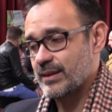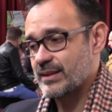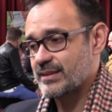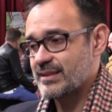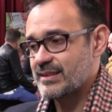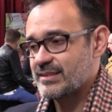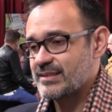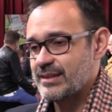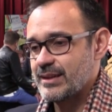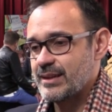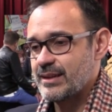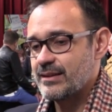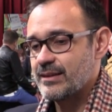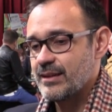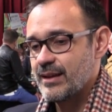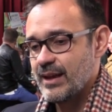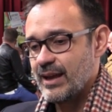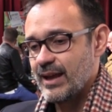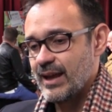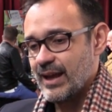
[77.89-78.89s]
Es decir,
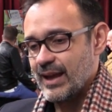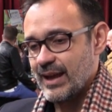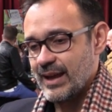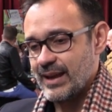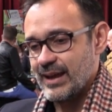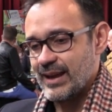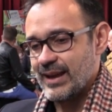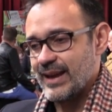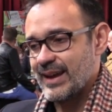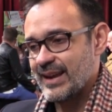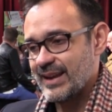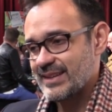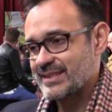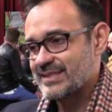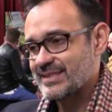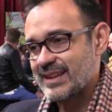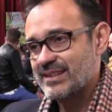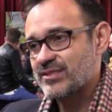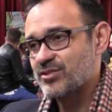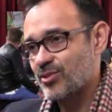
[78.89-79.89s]
eh, en
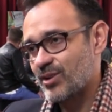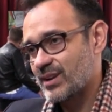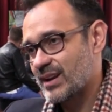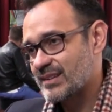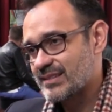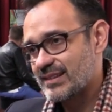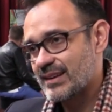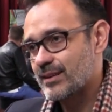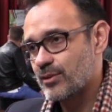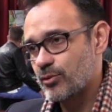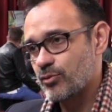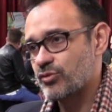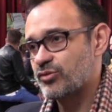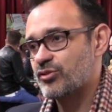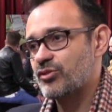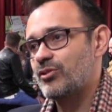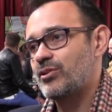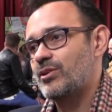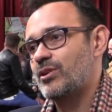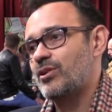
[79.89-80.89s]
estas zonas
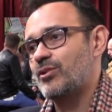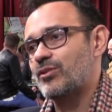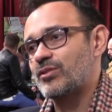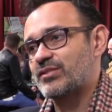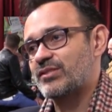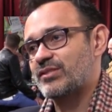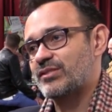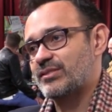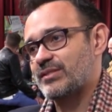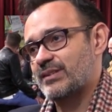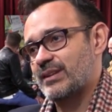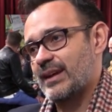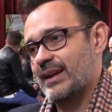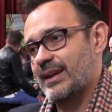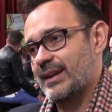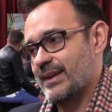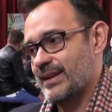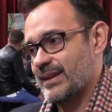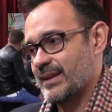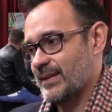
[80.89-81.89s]
incluso los
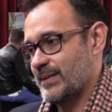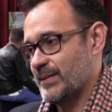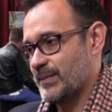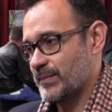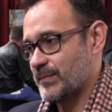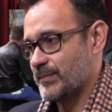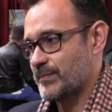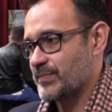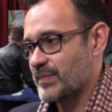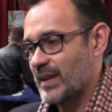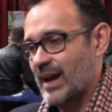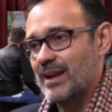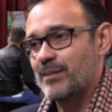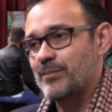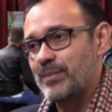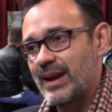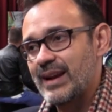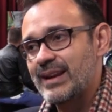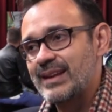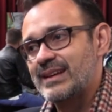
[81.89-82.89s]
eh,
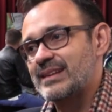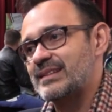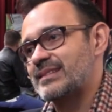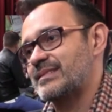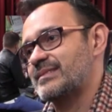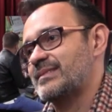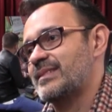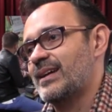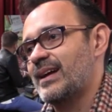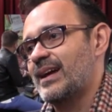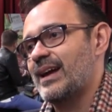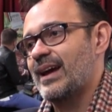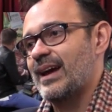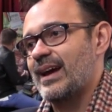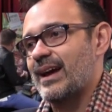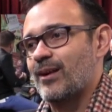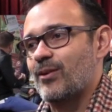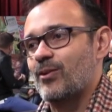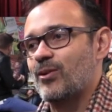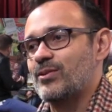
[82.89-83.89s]
albergues
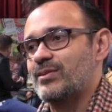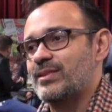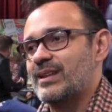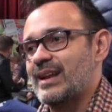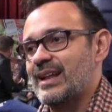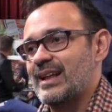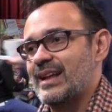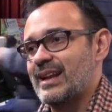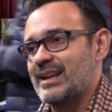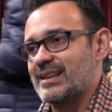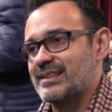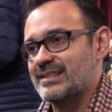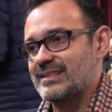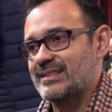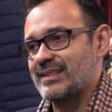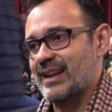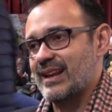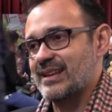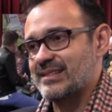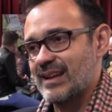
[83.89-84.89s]
en contra de
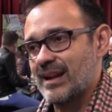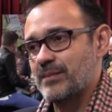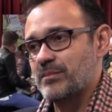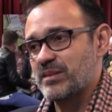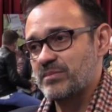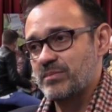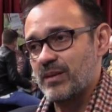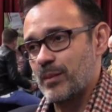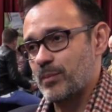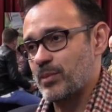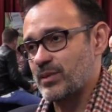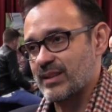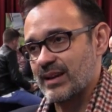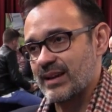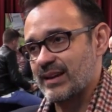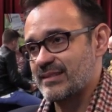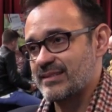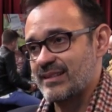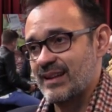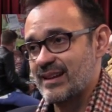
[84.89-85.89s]
las, de las armas para
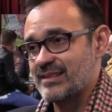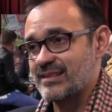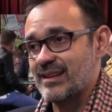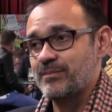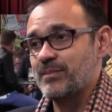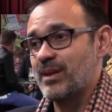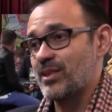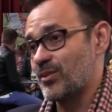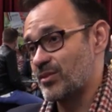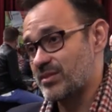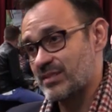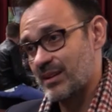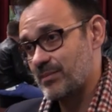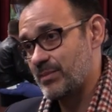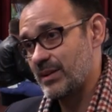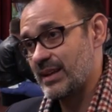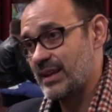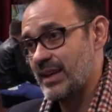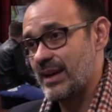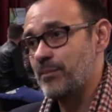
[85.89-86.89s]
protegerse de las armas no
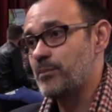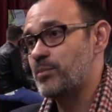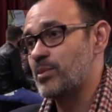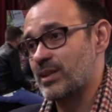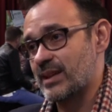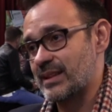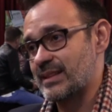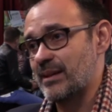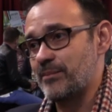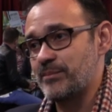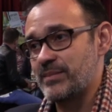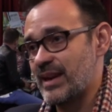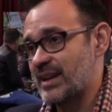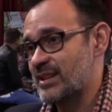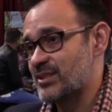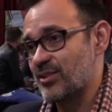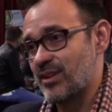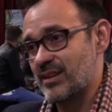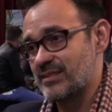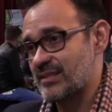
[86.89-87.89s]
servirían porque
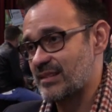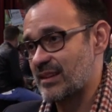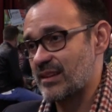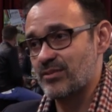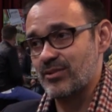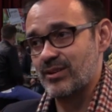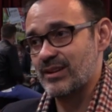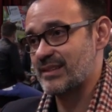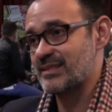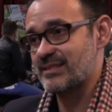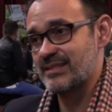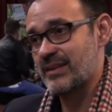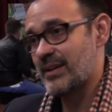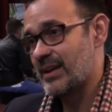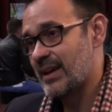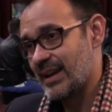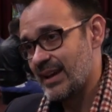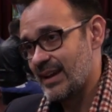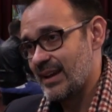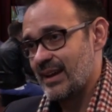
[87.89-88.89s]
también todas esas zonas
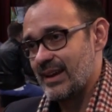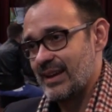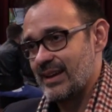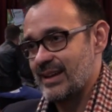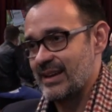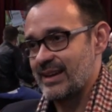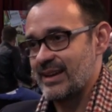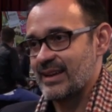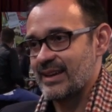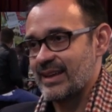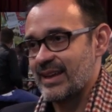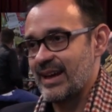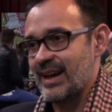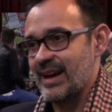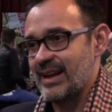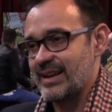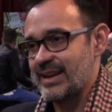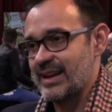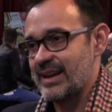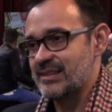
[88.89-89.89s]
eh,
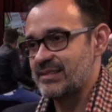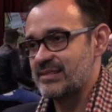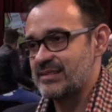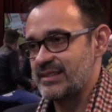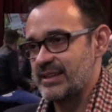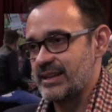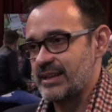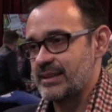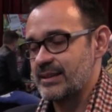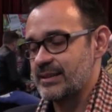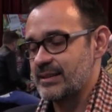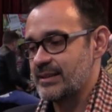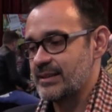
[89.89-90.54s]
quedarían sin